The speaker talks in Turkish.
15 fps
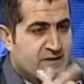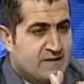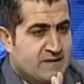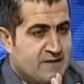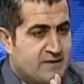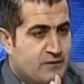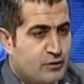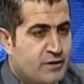
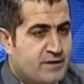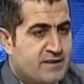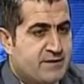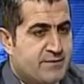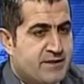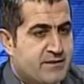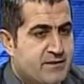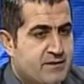Sizin söylediğiniz
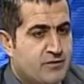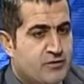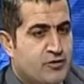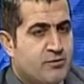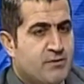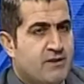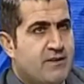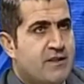bir
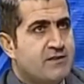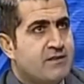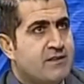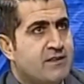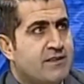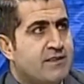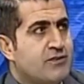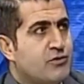cümle var.
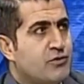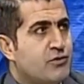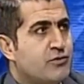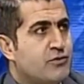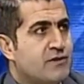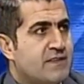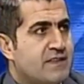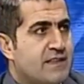
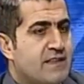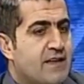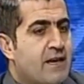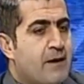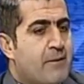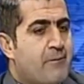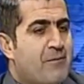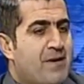Diyorsunuz ki
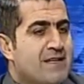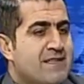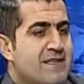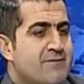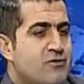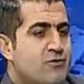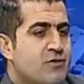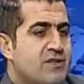
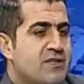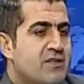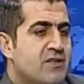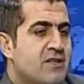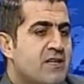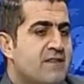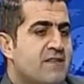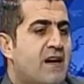pandemi
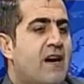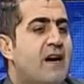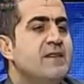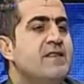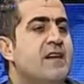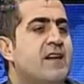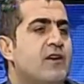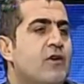sürecinde daha
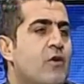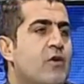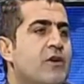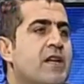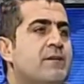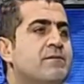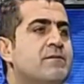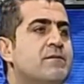da
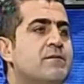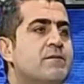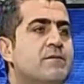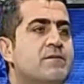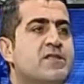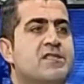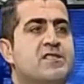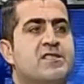önem
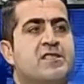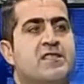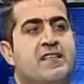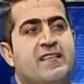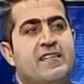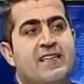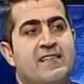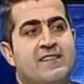taşıdı.
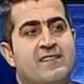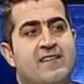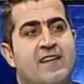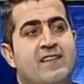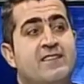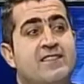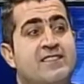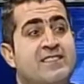Evet.
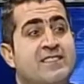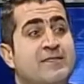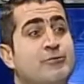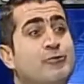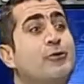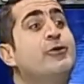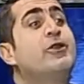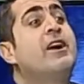Sağlıkçı
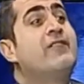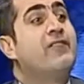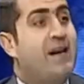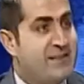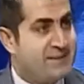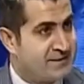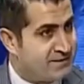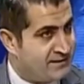burada
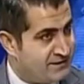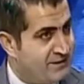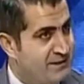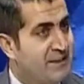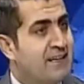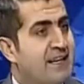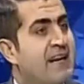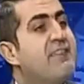var.
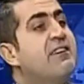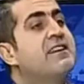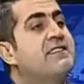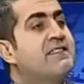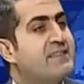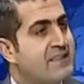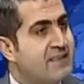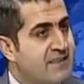
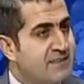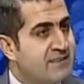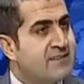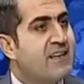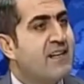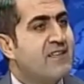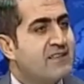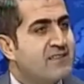Evet,
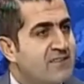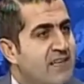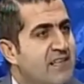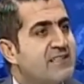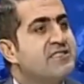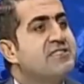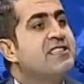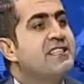sağlıkçılar
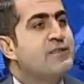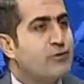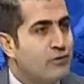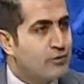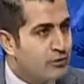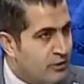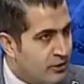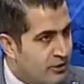da şehit
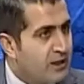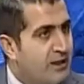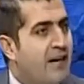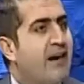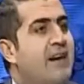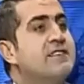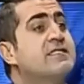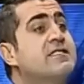oluyor,
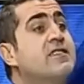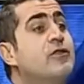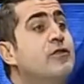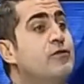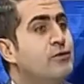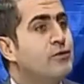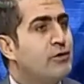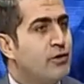hasta
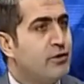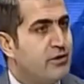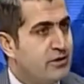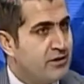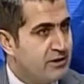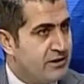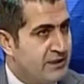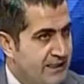oluyor.
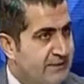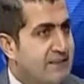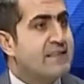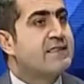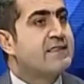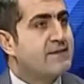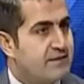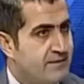
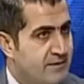Evet,